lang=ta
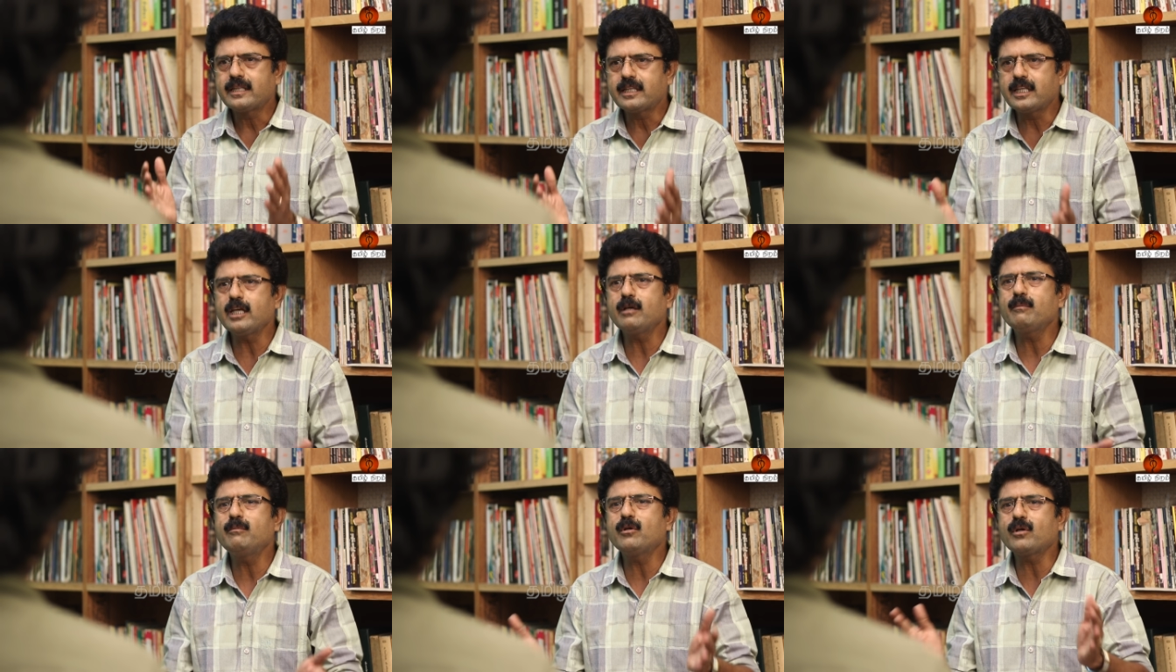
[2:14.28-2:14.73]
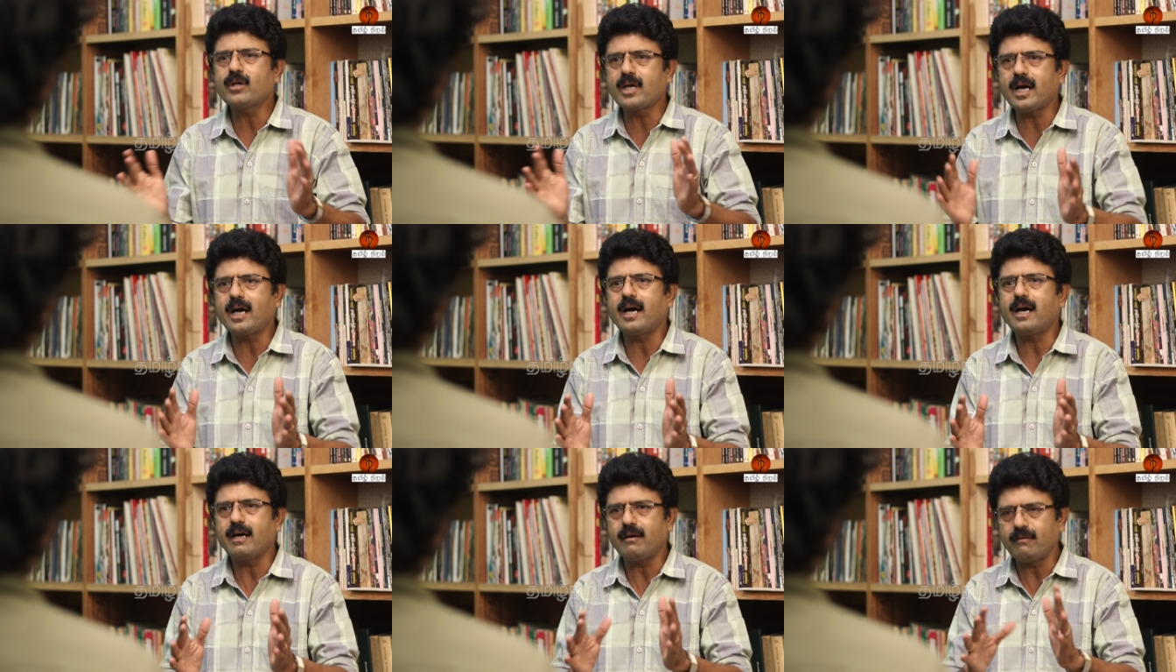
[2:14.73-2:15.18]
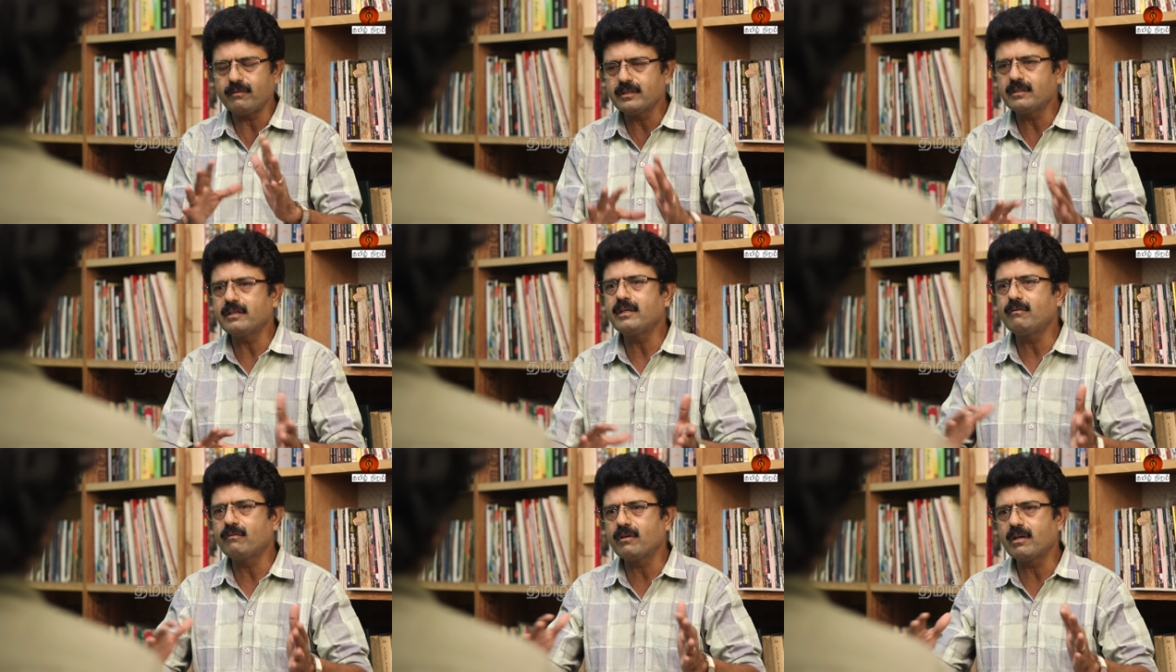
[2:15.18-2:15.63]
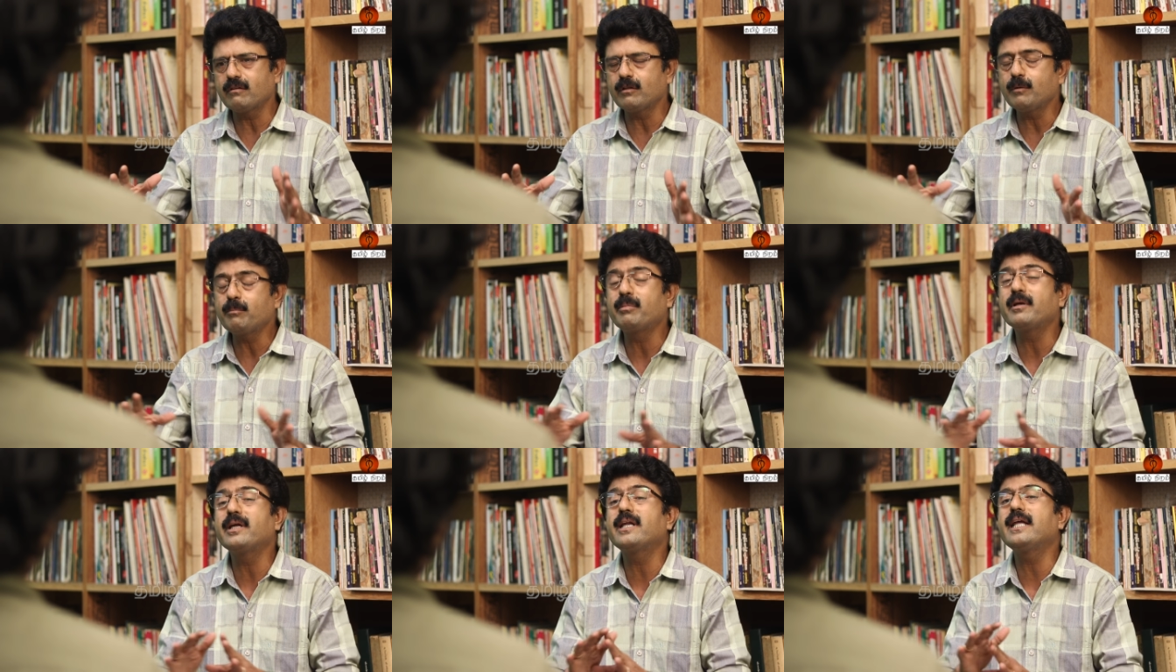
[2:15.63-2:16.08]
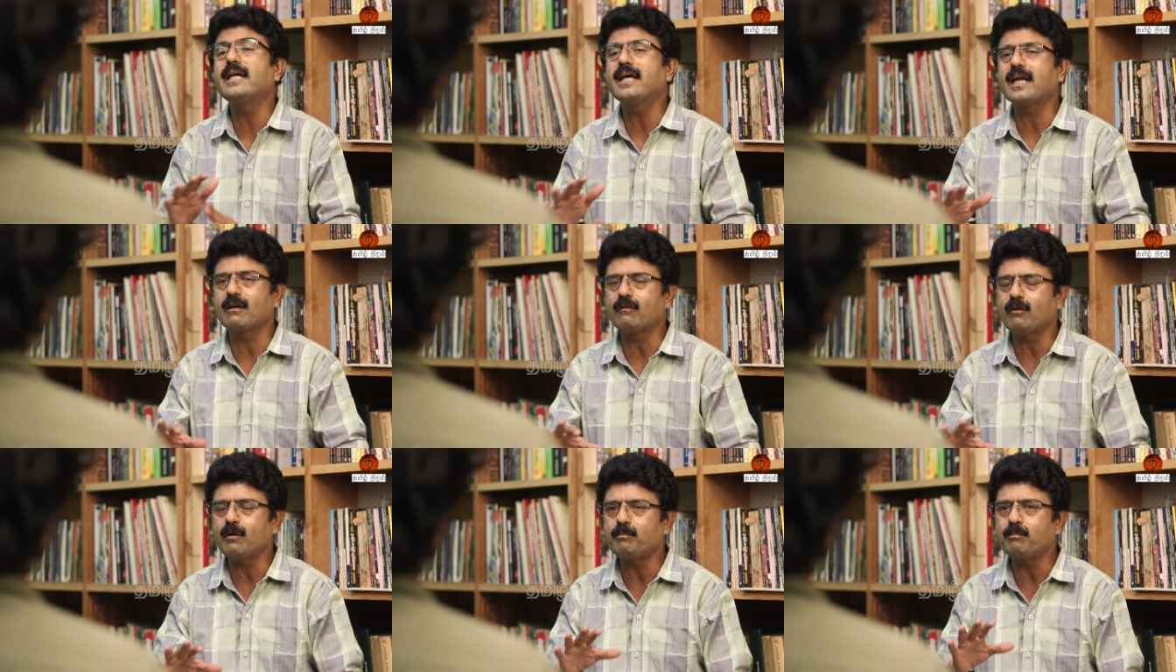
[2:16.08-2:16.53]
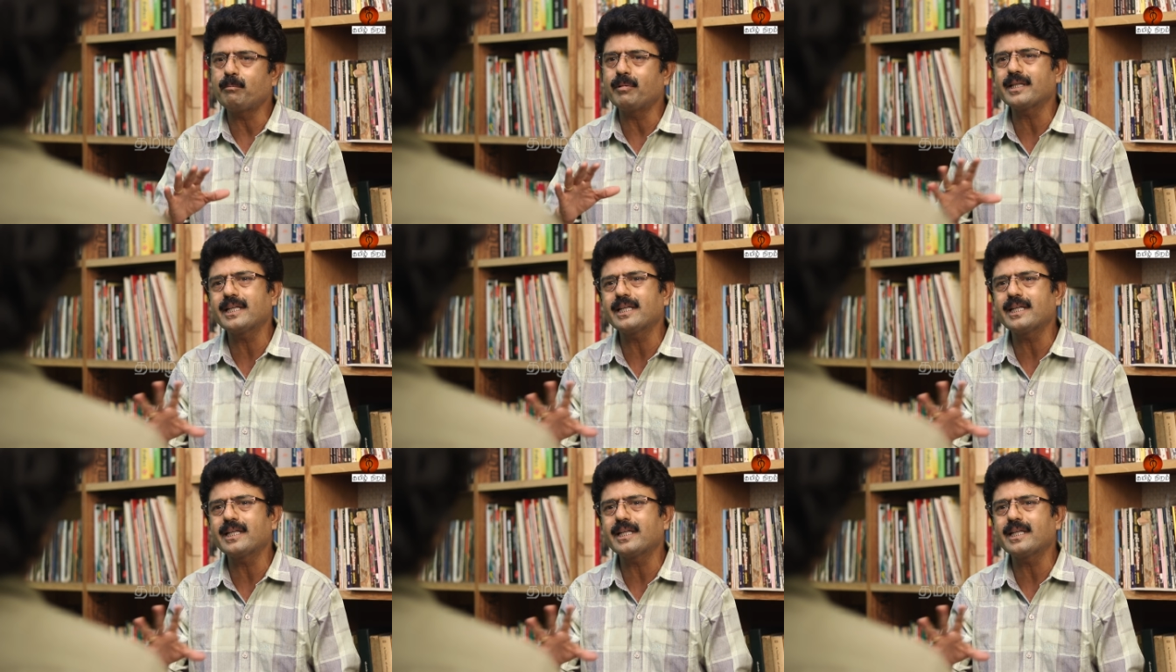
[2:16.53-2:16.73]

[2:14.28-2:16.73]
திமுக வந்து இவங்களை வந்து பெரிய அளவில்